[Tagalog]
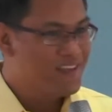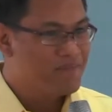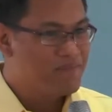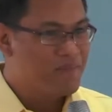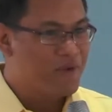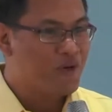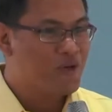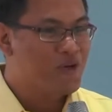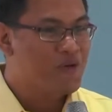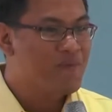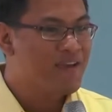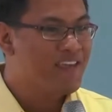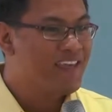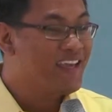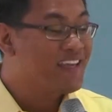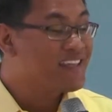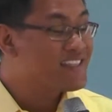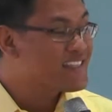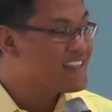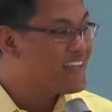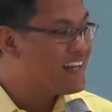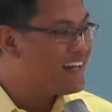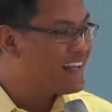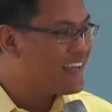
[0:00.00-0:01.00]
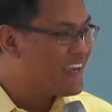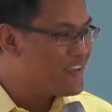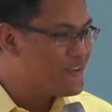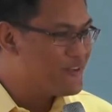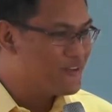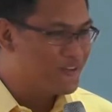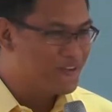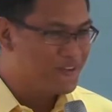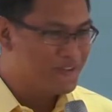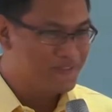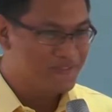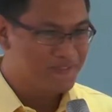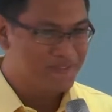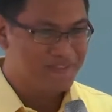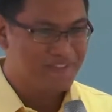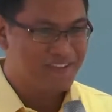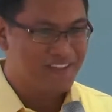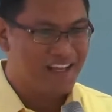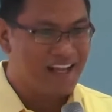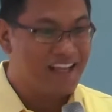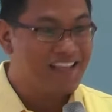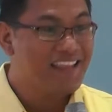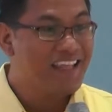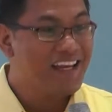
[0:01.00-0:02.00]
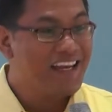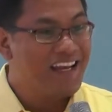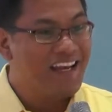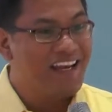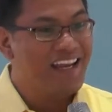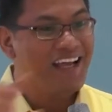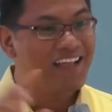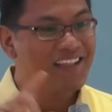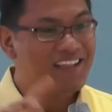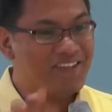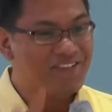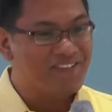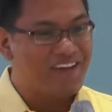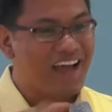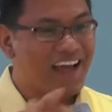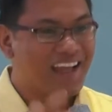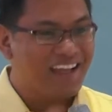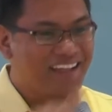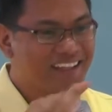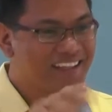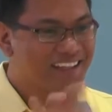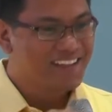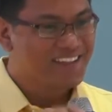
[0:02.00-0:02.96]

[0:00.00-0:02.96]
Pero kung may Excel kayo, ang dali lang, di ba?